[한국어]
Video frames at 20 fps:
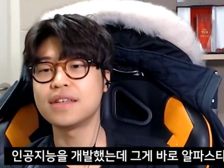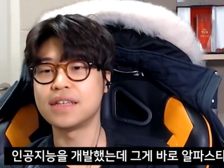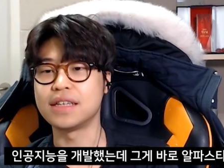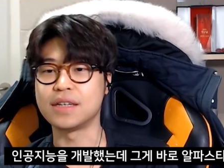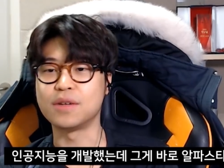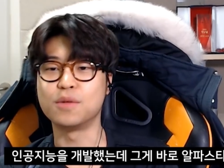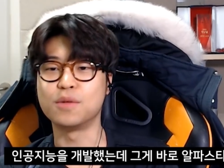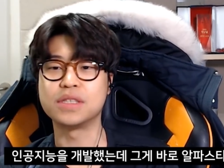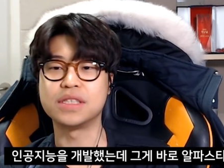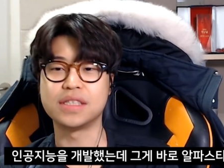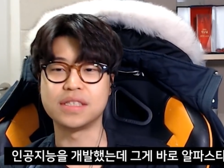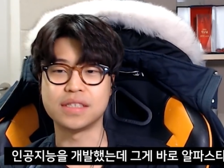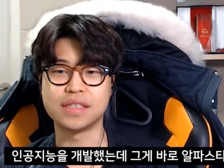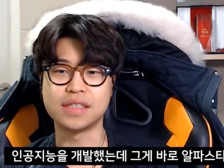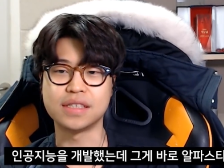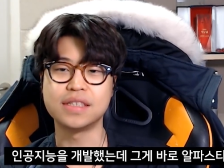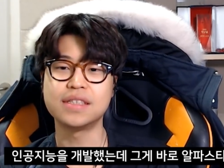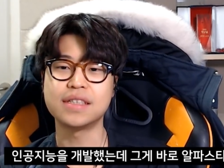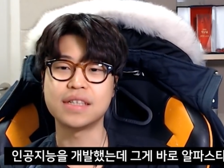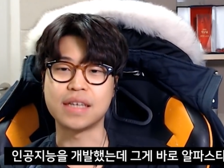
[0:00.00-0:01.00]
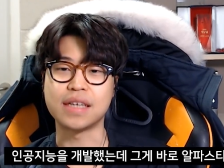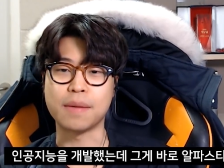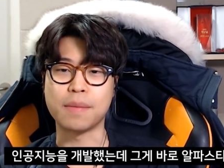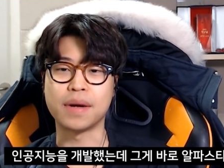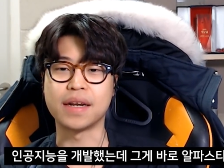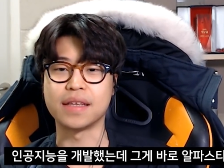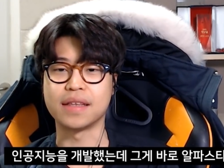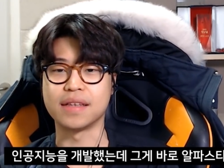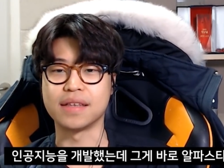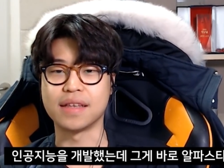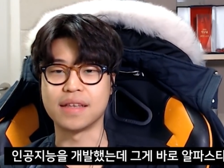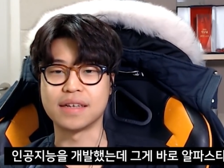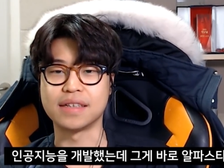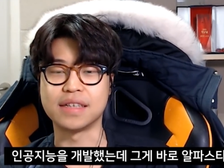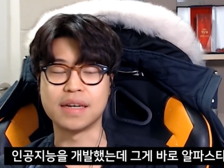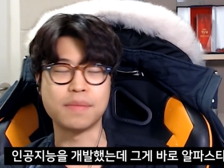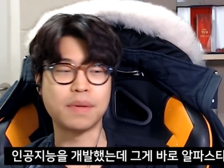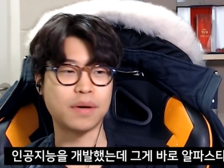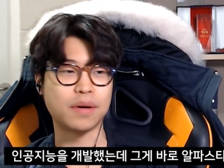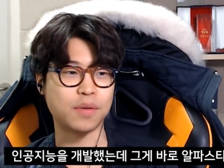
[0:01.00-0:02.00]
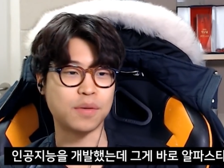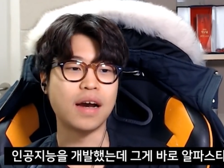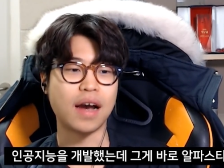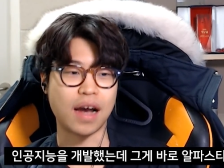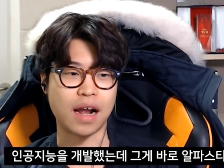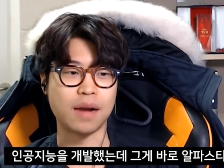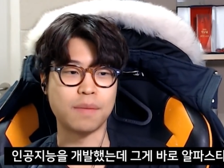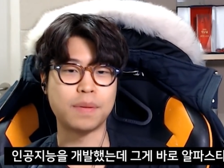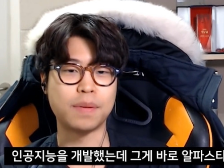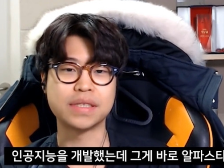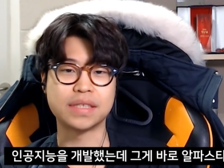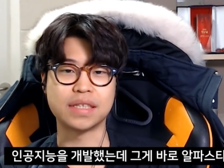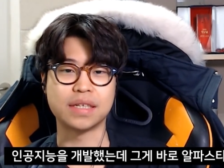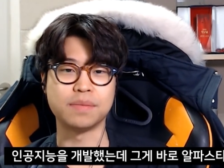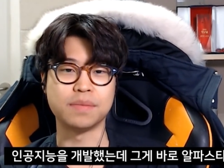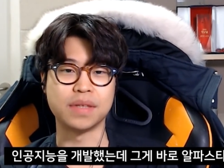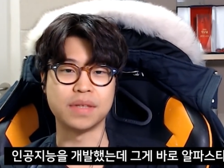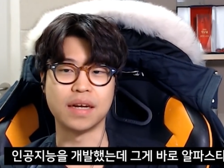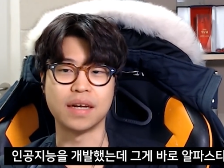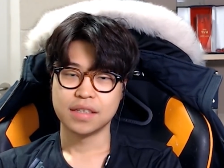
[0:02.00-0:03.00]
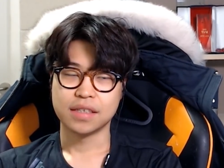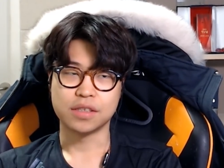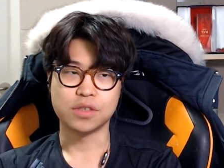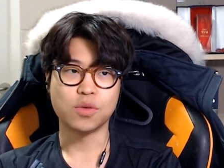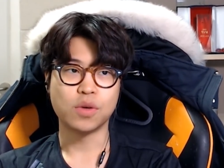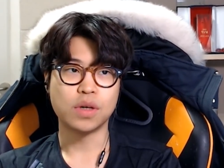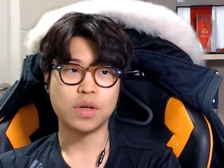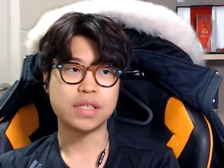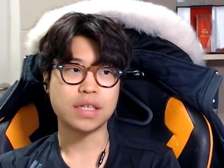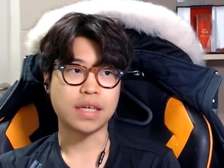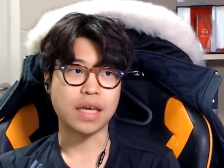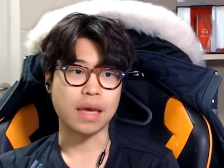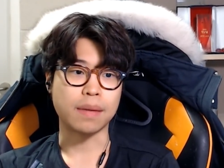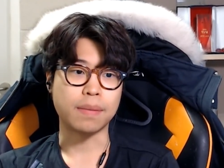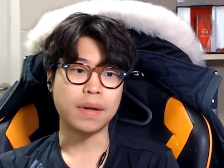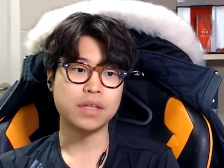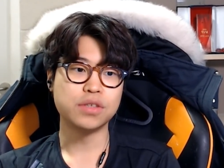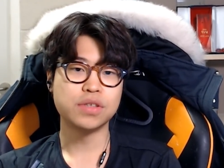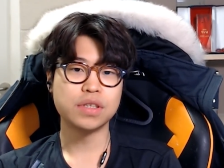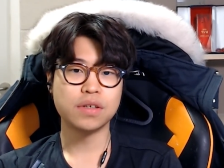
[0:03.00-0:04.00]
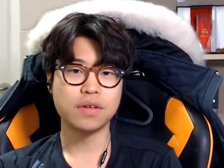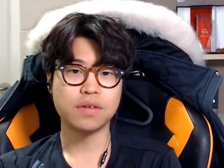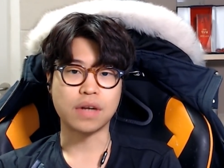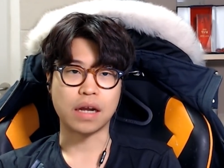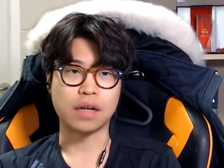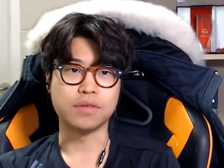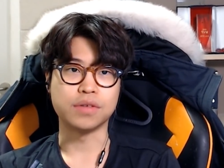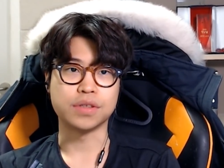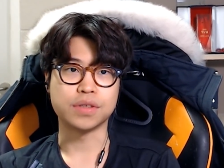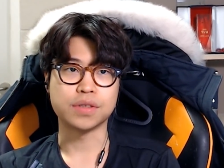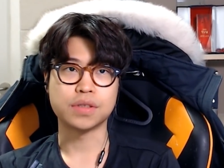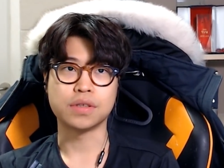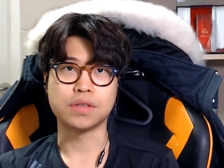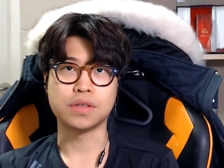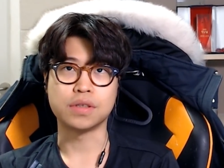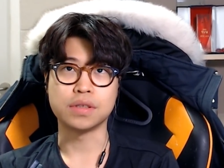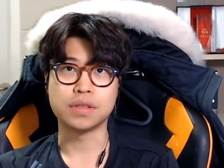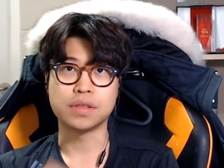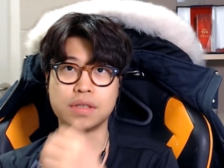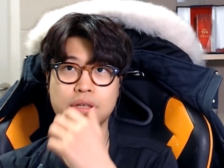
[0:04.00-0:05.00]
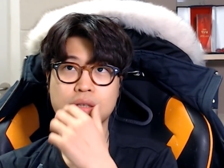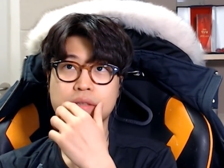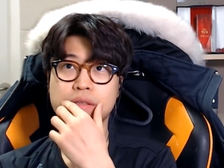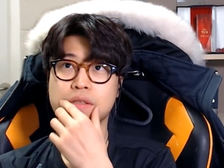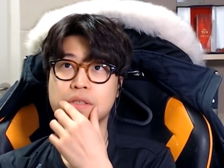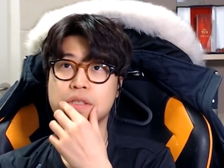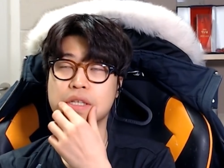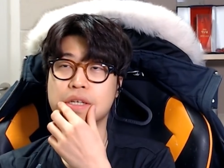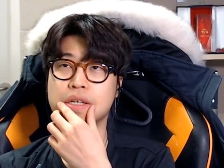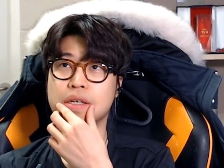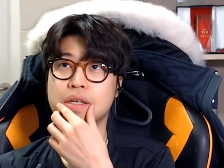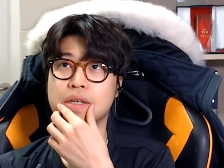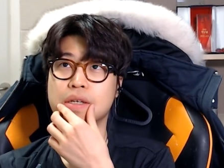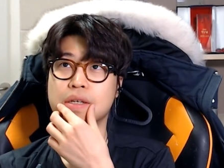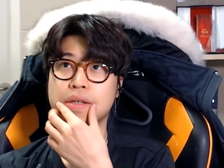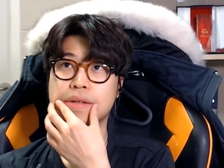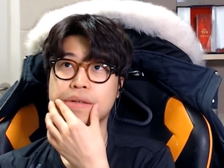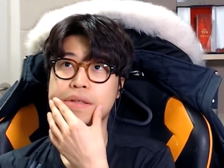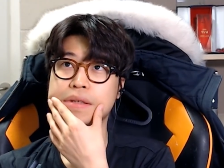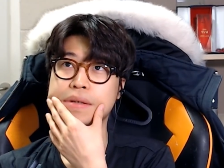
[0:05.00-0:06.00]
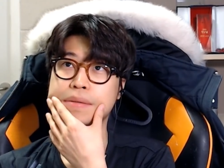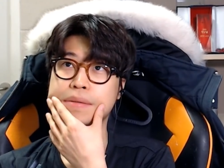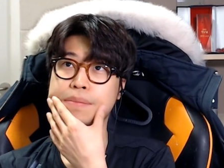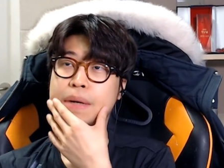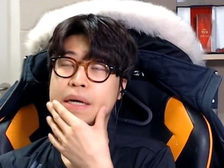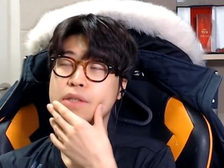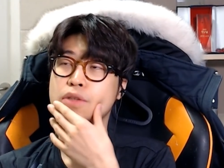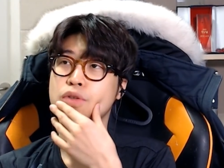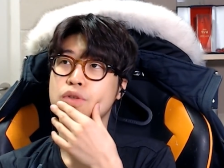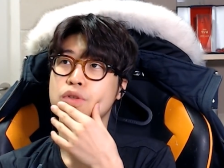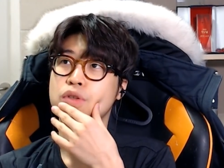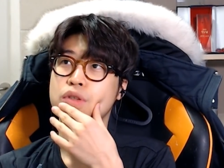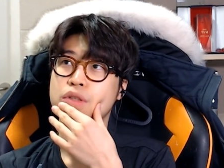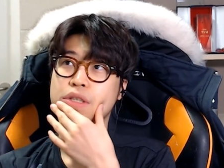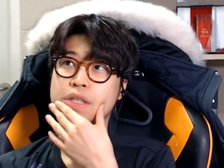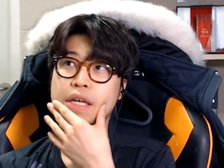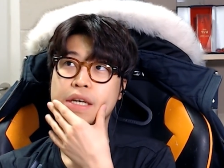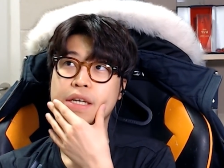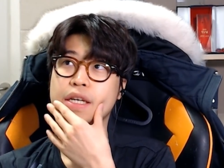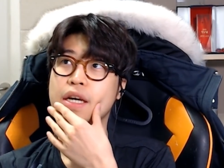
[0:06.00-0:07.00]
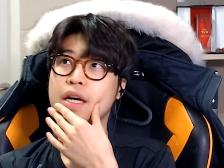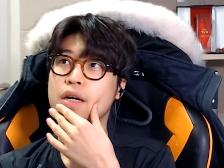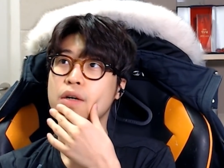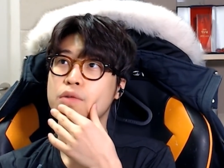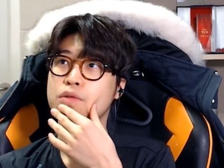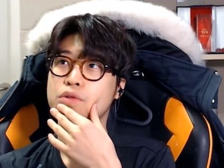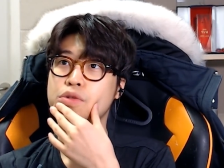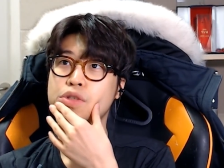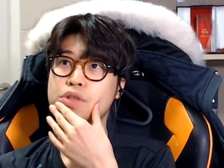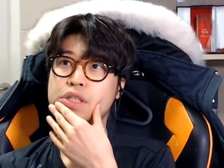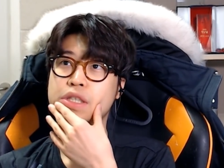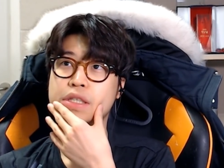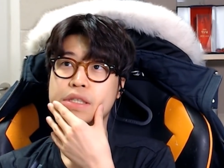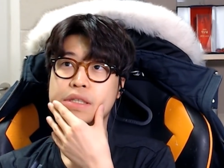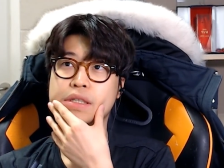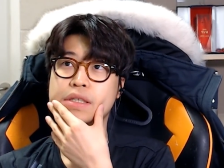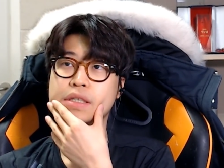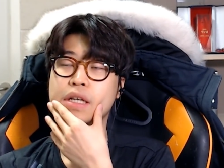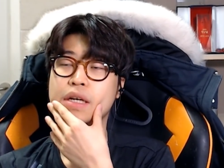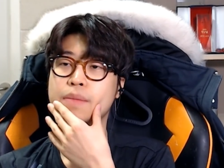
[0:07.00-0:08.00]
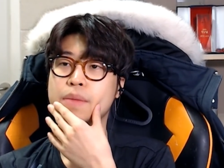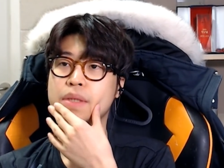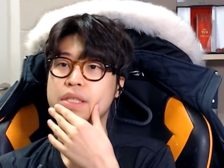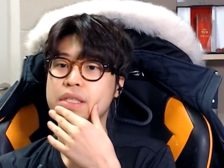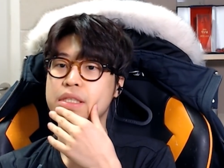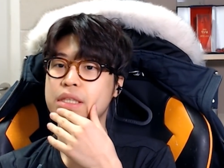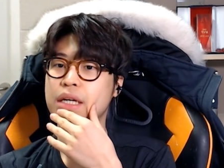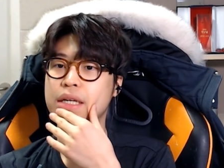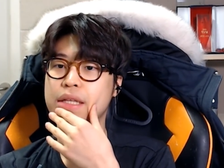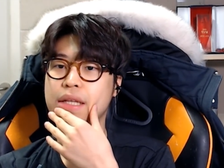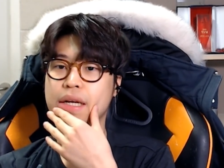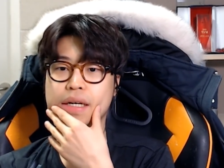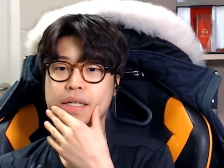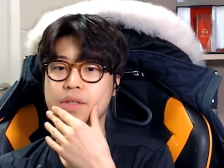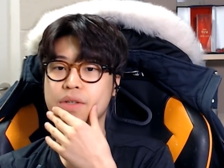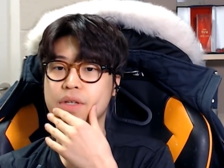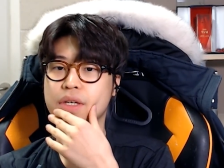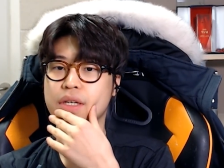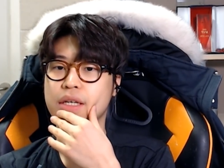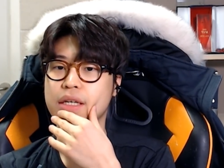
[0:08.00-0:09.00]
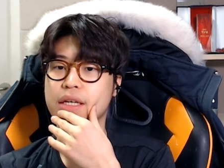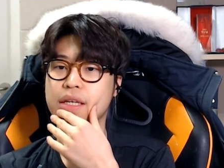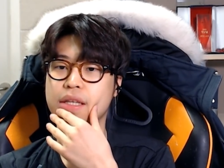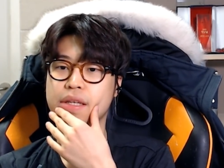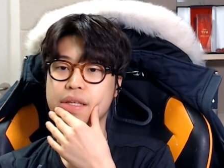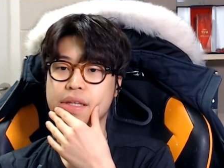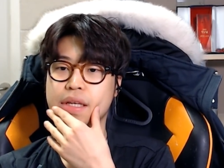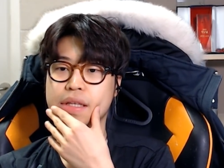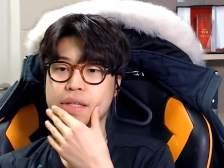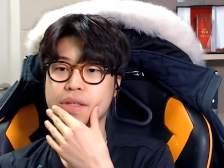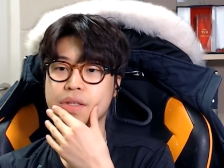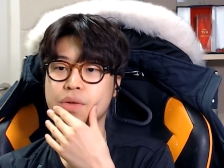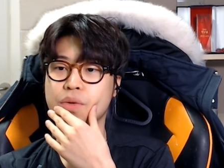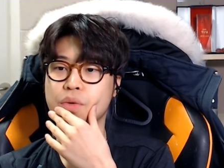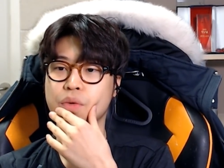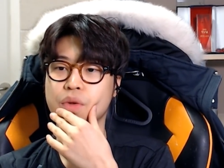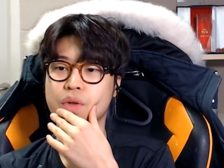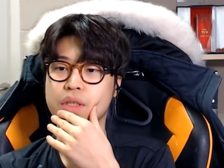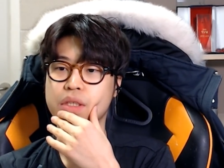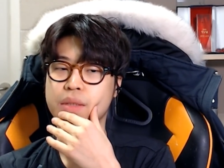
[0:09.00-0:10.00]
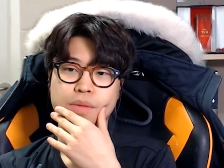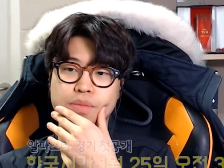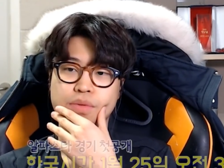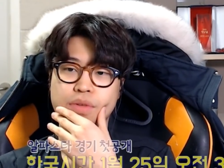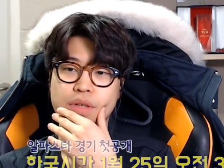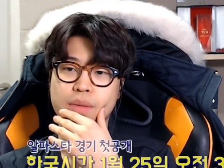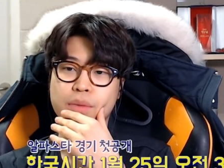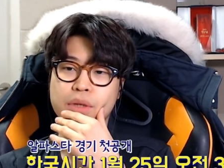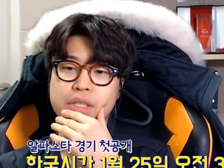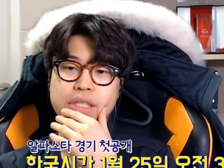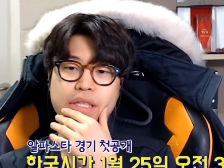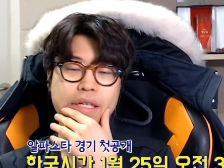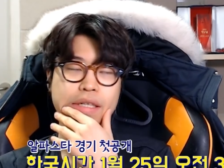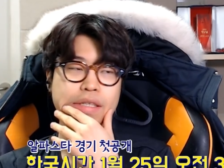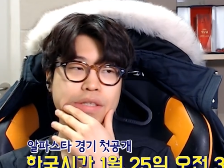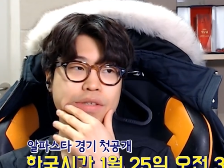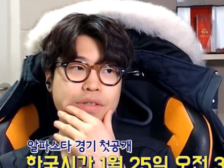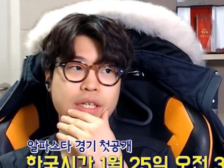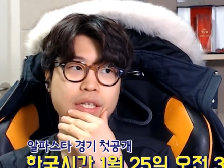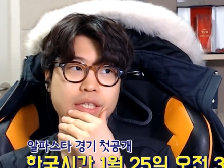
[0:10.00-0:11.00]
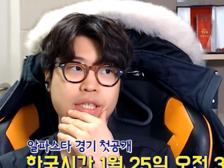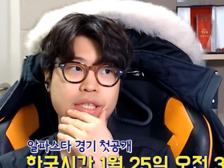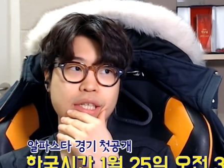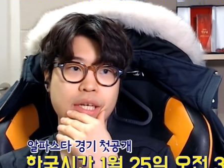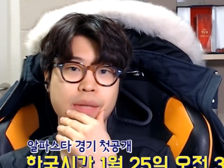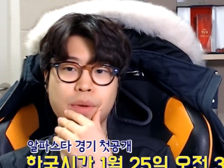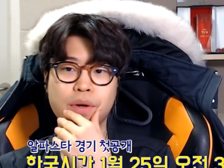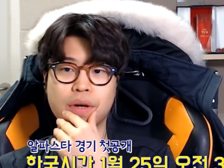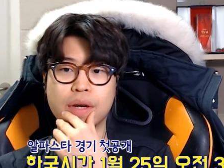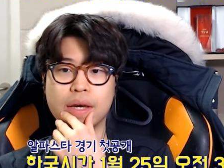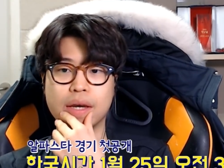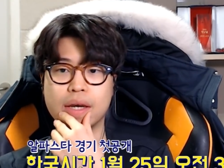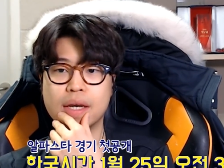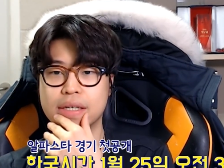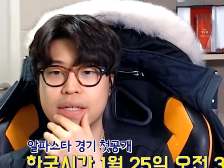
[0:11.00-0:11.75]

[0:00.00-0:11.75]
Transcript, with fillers: 인공지능을 개발했는데 그게 바로 알파스타입니다. 그동안 이제 개발 중인 건 알고 있었어요. 그때도 이제 바둑 얘기하고 이제 그 다음에 스타다 이렇게 얘기했는데 드디어 오늘 이제 불과 몇 시간 전에 이제 새벽에